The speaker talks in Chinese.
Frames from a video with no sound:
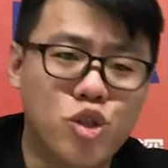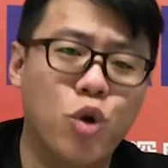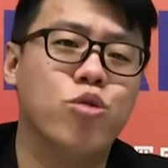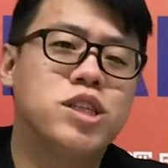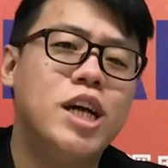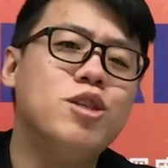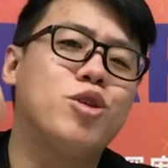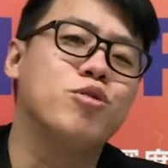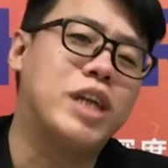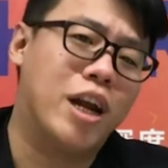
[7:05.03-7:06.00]
土生
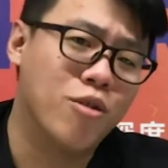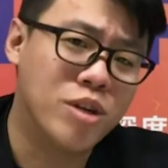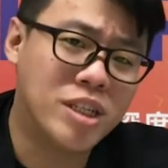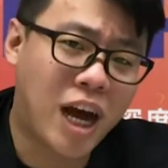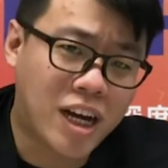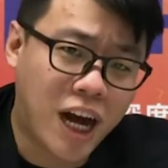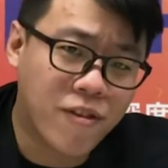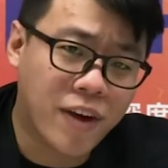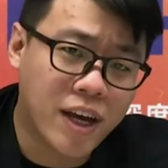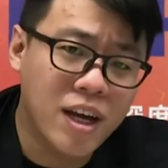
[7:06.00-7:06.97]
土长路易莎咖
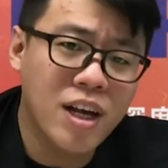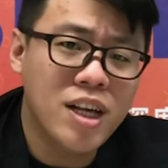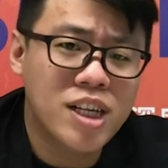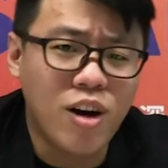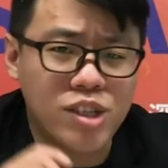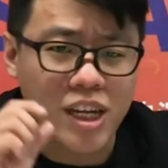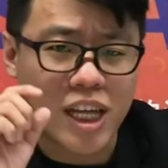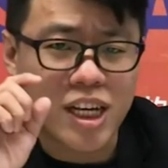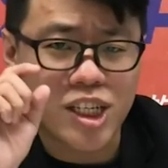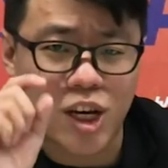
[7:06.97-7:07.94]
啡，靠着
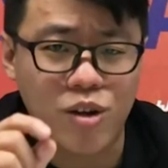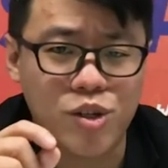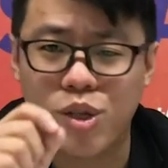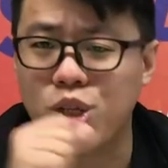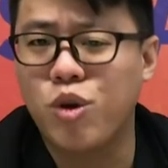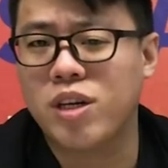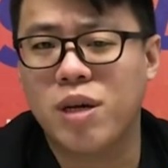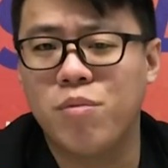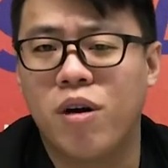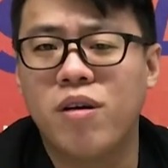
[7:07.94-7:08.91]
一个小时候的创
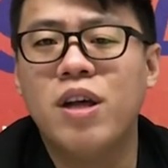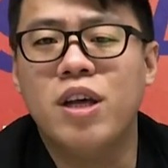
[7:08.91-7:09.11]
业梦，